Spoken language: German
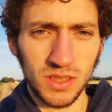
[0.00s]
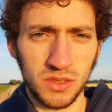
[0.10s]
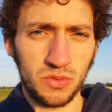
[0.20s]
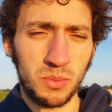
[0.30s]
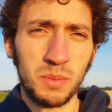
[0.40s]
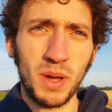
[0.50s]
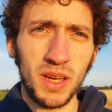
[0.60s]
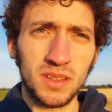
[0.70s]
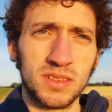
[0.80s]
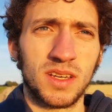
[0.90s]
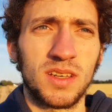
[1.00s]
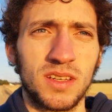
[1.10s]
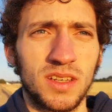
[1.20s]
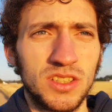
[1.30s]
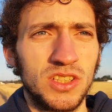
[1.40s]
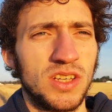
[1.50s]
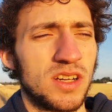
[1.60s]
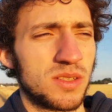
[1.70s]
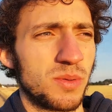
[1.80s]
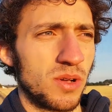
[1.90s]
dass ich von meinem eigenen Training richtig
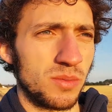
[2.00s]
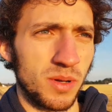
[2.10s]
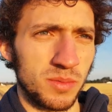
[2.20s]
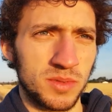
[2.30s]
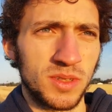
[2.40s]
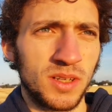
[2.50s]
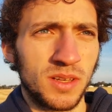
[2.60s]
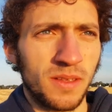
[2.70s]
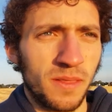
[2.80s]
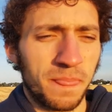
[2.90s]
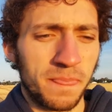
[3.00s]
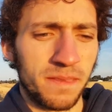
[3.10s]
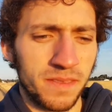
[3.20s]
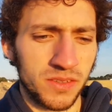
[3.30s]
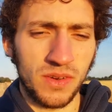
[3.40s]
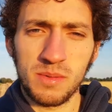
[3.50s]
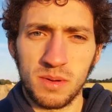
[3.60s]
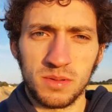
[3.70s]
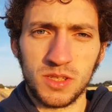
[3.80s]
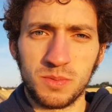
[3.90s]
Angst bekommen habe. Das war mir
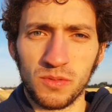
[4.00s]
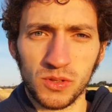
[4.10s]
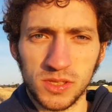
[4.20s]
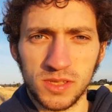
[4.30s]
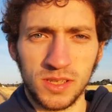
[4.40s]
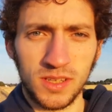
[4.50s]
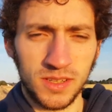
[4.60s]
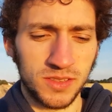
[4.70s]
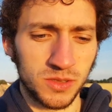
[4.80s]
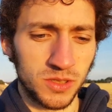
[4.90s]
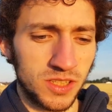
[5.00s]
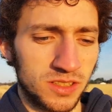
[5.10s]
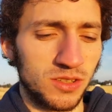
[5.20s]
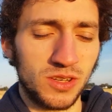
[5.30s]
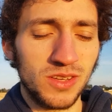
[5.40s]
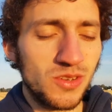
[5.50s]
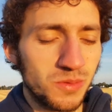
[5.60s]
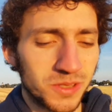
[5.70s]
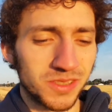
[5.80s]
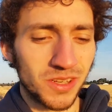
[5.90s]
aber nicht bewusst. So, ich hatte die
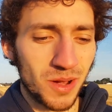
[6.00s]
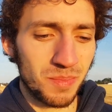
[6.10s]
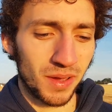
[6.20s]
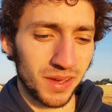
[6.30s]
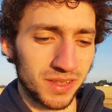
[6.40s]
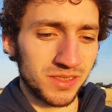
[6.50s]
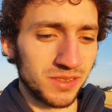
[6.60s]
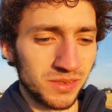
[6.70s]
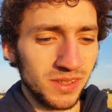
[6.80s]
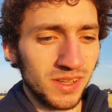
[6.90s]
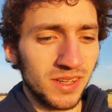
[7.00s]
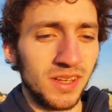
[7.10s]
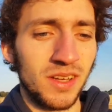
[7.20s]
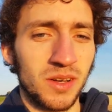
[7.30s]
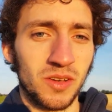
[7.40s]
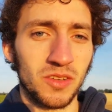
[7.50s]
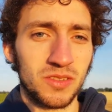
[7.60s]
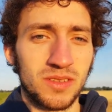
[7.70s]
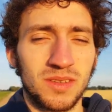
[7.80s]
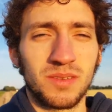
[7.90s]
übelsten Körperreaktionen
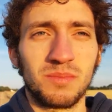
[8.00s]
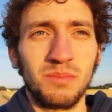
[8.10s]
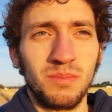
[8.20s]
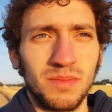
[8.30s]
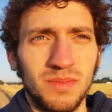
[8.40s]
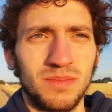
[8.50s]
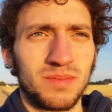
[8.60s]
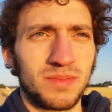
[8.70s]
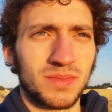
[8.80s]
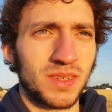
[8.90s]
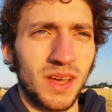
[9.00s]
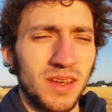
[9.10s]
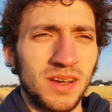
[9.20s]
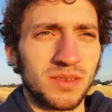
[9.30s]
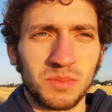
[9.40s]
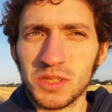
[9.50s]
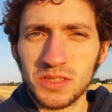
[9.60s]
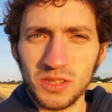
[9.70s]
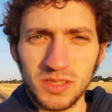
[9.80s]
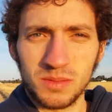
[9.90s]
und keine Ahnung, mir ist
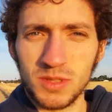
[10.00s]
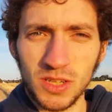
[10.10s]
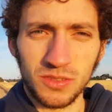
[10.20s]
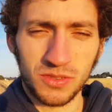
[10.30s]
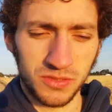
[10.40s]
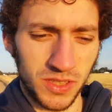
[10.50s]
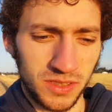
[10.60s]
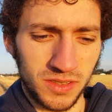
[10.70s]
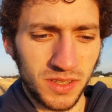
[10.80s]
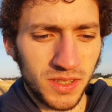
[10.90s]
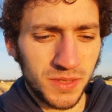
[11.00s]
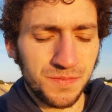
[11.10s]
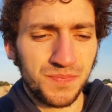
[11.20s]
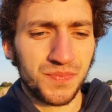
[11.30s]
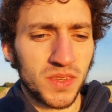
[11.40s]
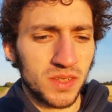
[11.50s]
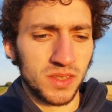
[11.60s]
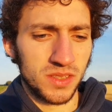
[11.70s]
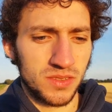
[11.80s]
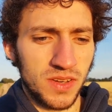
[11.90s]
es trotzdem nicht aufgefallen.
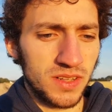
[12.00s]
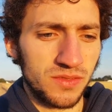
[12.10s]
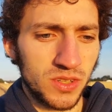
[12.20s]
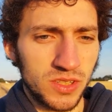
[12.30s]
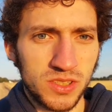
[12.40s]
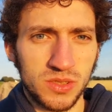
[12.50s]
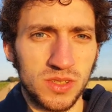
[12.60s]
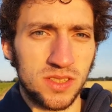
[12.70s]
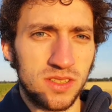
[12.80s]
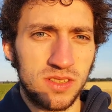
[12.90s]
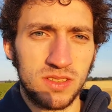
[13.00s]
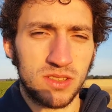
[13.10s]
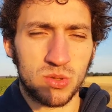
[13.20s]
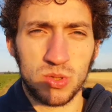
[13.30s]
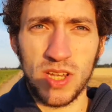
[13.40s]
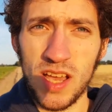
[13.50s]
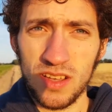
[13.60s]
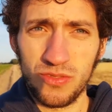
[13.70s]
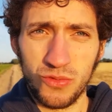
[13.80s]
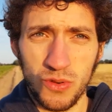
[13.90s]
Also es war dann wirklich so, dass ich schon
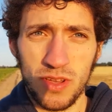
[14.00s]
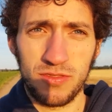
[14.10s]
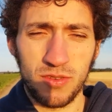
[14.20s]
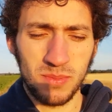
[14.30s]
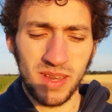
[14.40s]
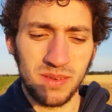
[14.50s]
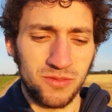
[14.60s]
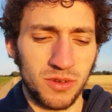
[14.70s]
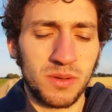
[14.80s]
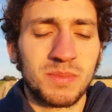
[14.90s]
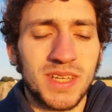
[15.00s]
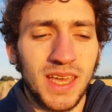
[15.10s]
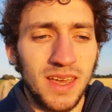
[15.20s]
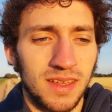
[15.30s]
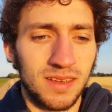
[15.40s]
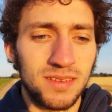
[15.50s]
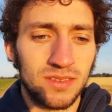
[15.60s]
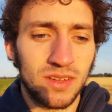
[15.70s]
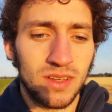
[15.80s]
Tage vorher von, mein, von einem Training